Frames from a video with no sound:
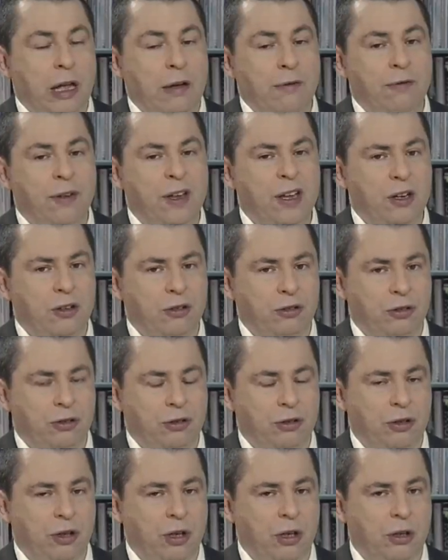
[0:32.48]
ta
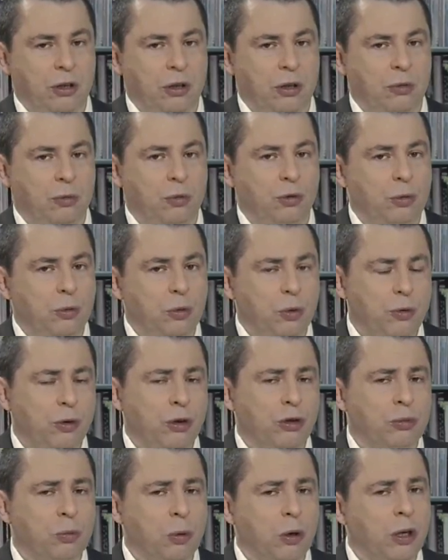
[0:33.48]
wersja, mówimy
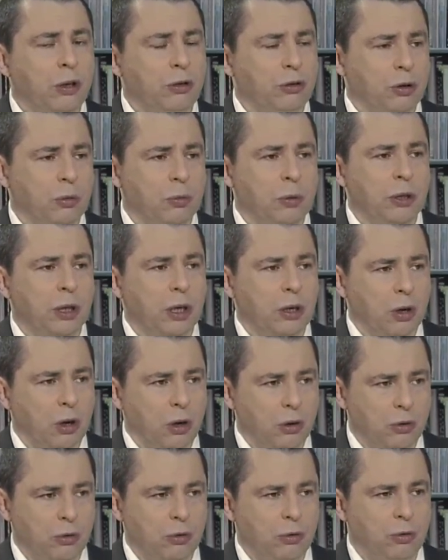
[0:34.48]
głównie o Smoleńsku, bo jednak
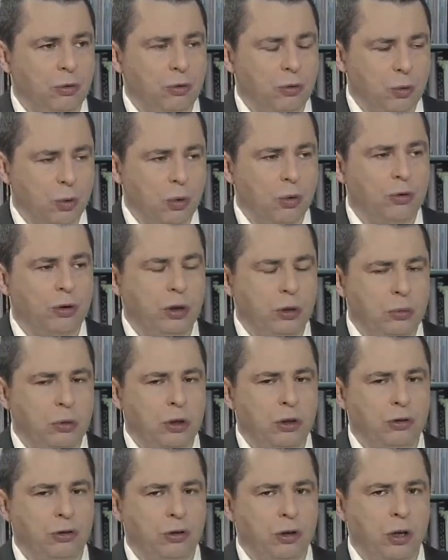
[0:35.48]
on w głównej
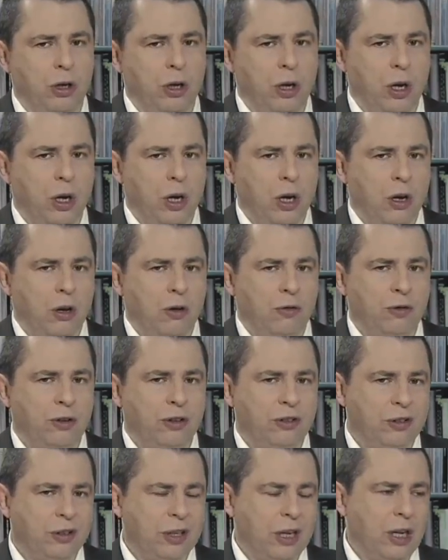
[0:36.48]
mierze
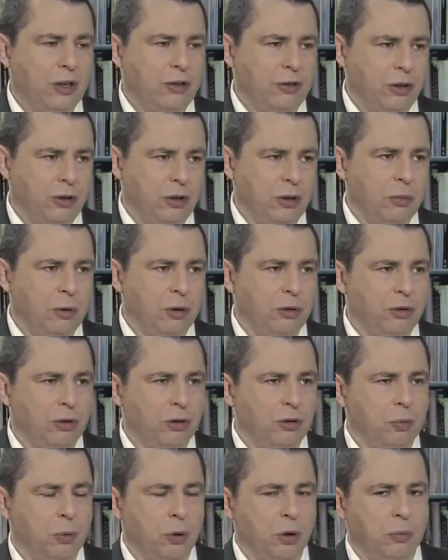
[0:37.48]
wyznacza te
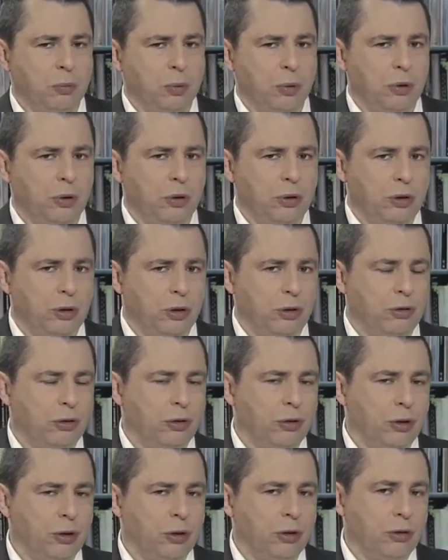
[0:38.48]
obecne spory
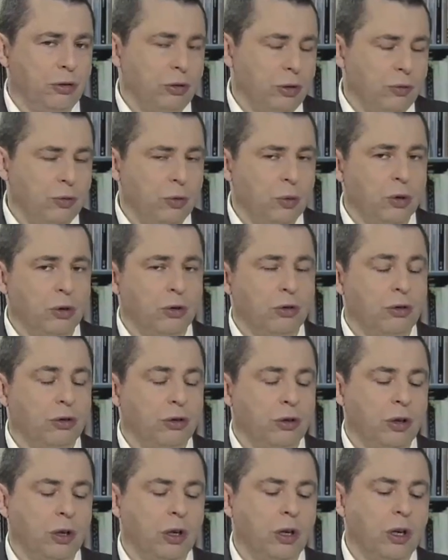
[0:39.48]
polityczne, choć nie
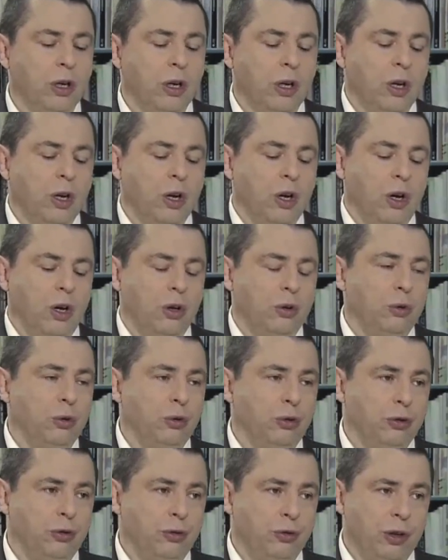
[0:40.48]
wyłącznie.
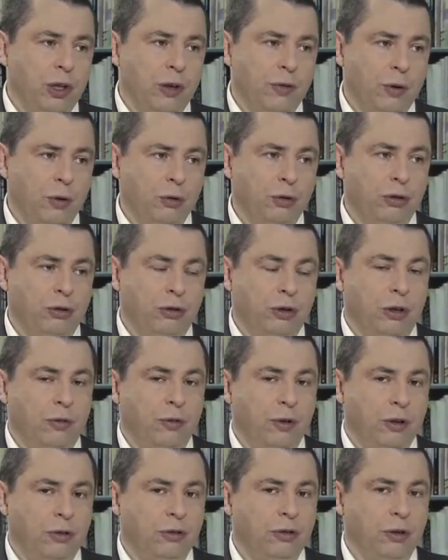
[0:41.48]
Otóż wydawało się, że ta
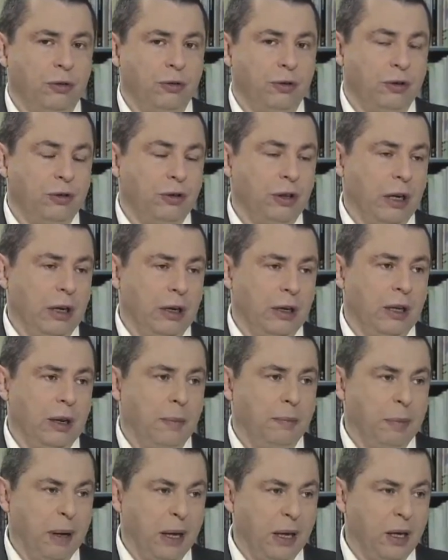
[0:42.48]
wersja
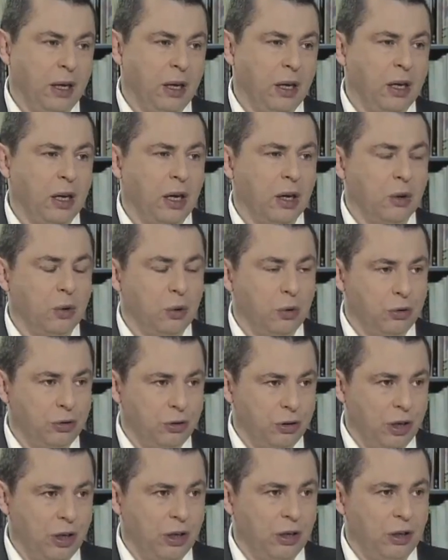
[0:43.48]
oficjalna pęka,
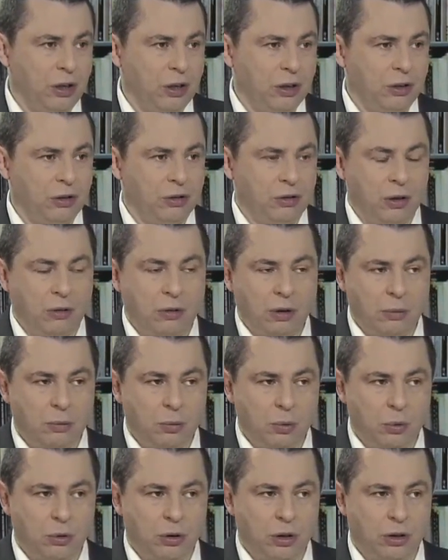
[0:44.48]
kruszeje,
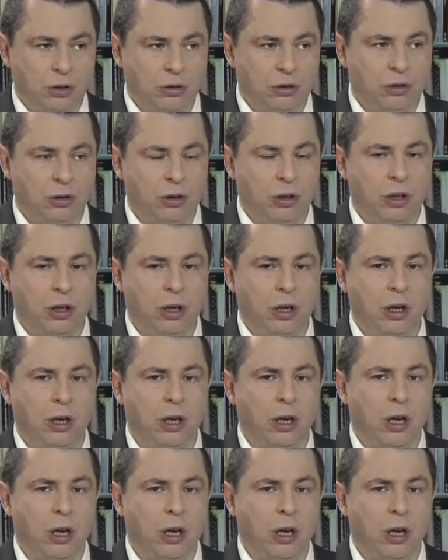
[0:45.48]
załamuje się